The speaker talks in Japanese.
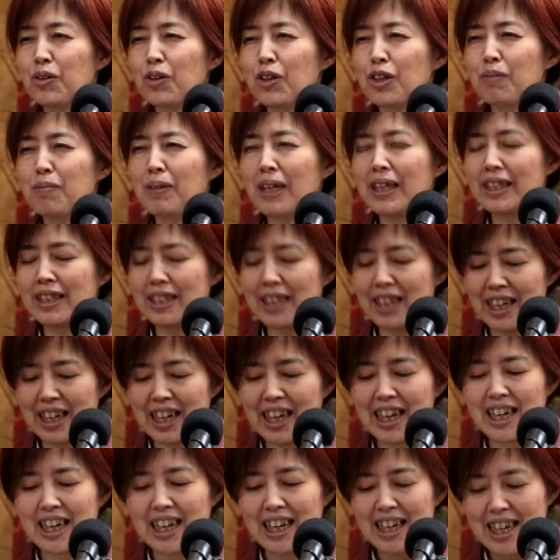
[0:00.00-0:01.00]
ておりました
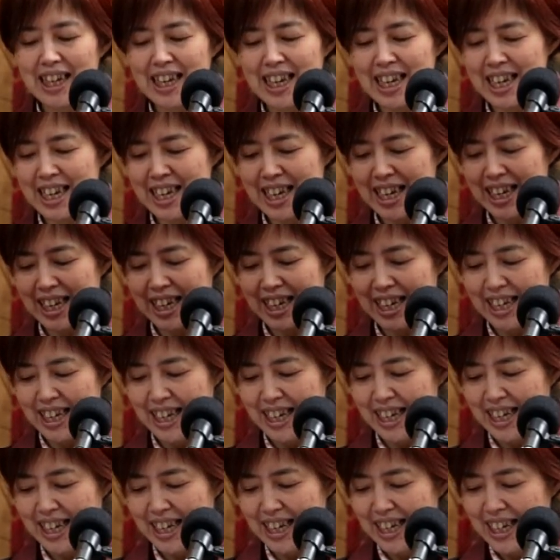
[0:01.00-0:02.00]
ら、
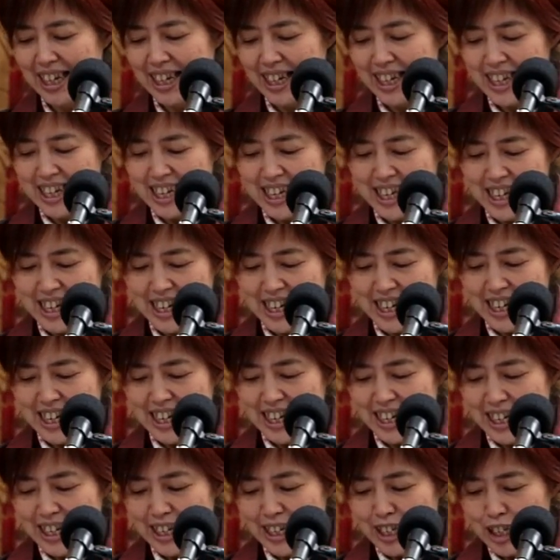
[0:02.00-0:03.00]
2
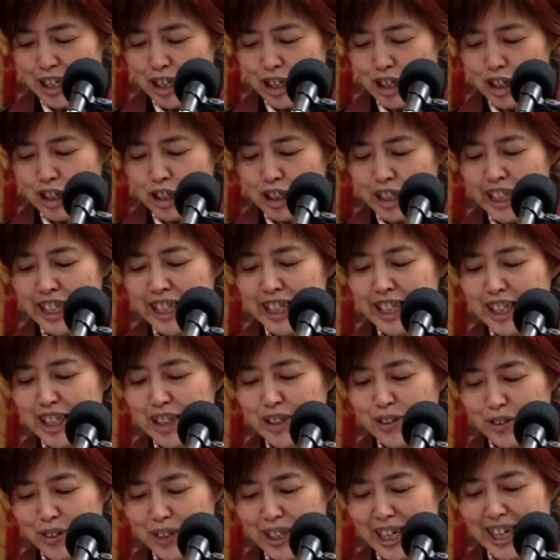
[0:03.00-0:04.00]

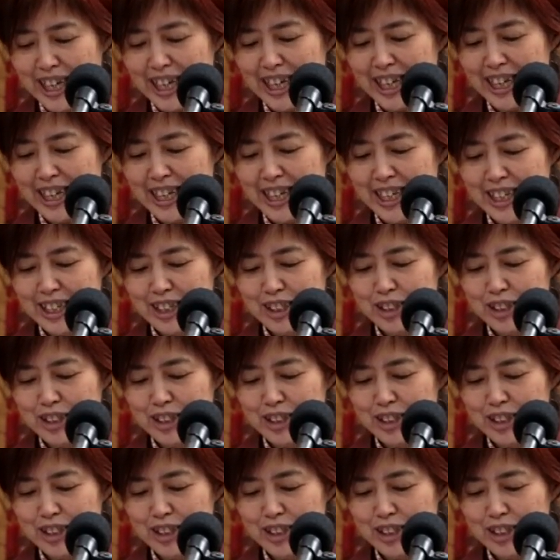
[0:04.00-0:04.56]
匹のね